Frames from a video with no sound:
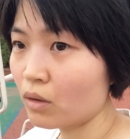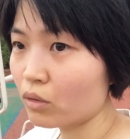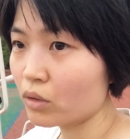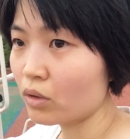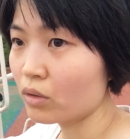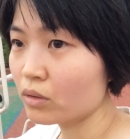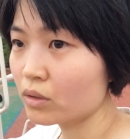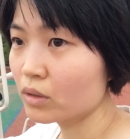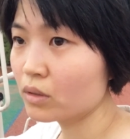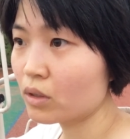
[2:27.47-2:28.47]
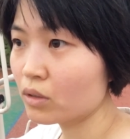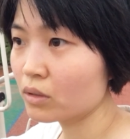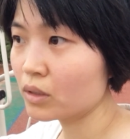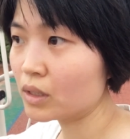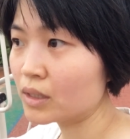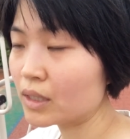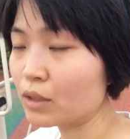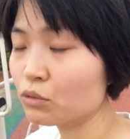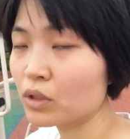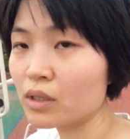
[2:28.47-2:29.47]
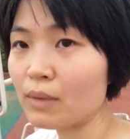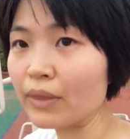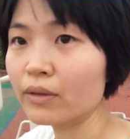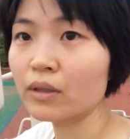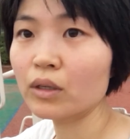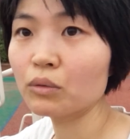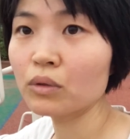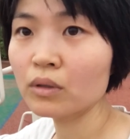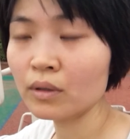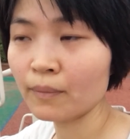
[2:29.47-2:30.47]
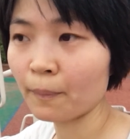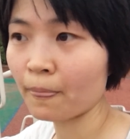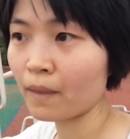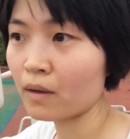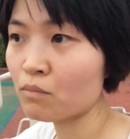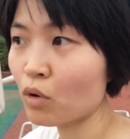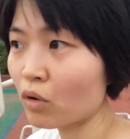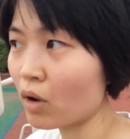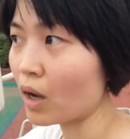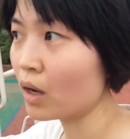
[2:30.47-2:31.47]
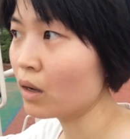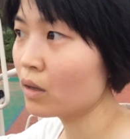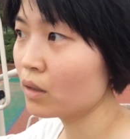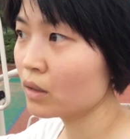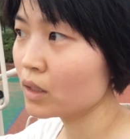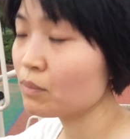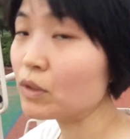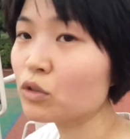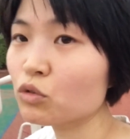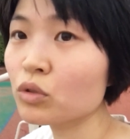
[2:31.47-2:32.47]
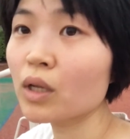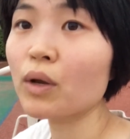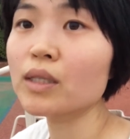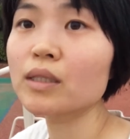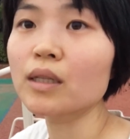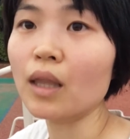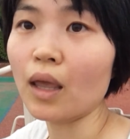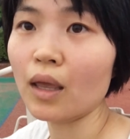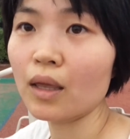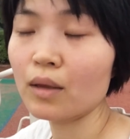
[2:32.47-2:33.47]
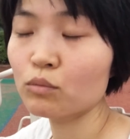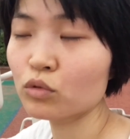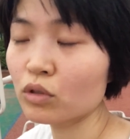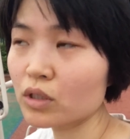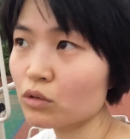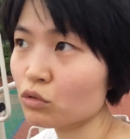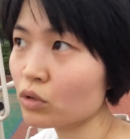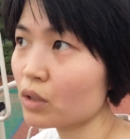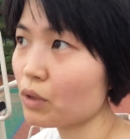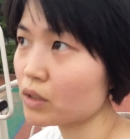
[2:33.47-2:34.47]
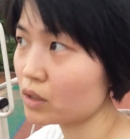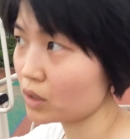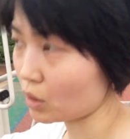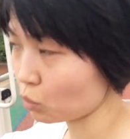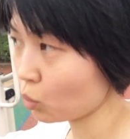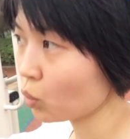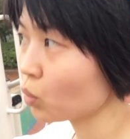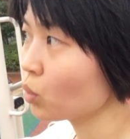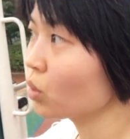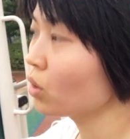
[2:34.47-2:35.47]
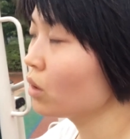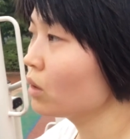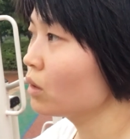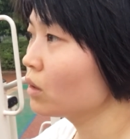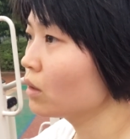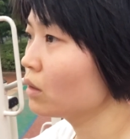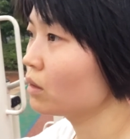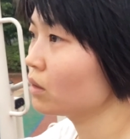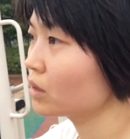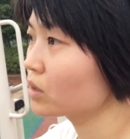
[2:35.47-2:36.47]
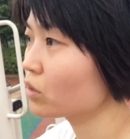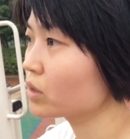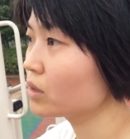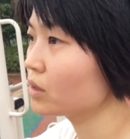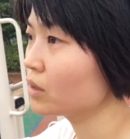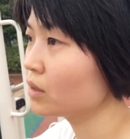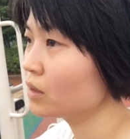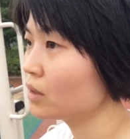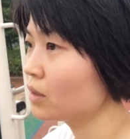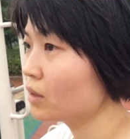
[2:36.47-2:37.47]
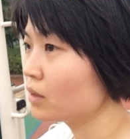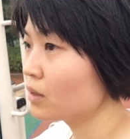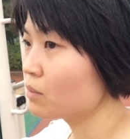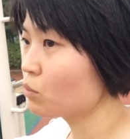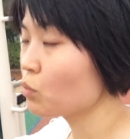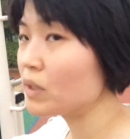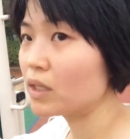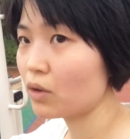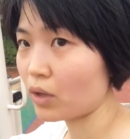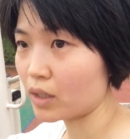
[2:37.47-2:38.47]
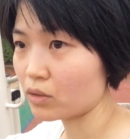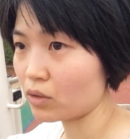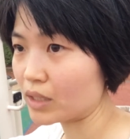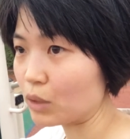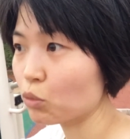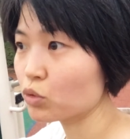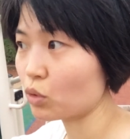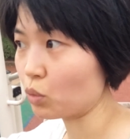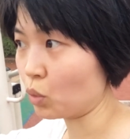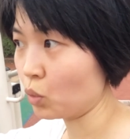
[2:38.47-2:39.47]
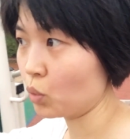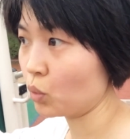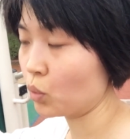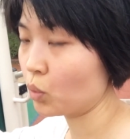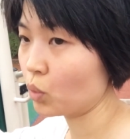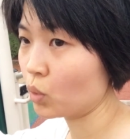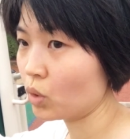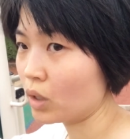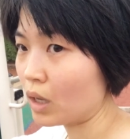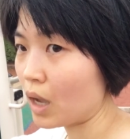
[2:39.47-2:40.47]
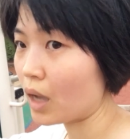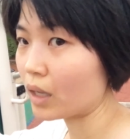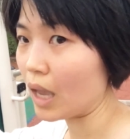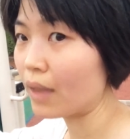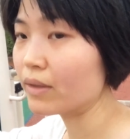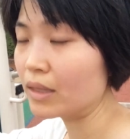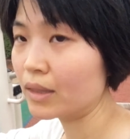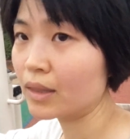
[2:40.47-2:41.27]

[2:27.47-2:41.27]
어떤 그런 일상의 루틴을 만드는 이유는 뭔가 힘든 순간이 왔을 때 무너지는 순간이 왔을 때도 그것을 몸이 기억해서 자동적으로 하게 하는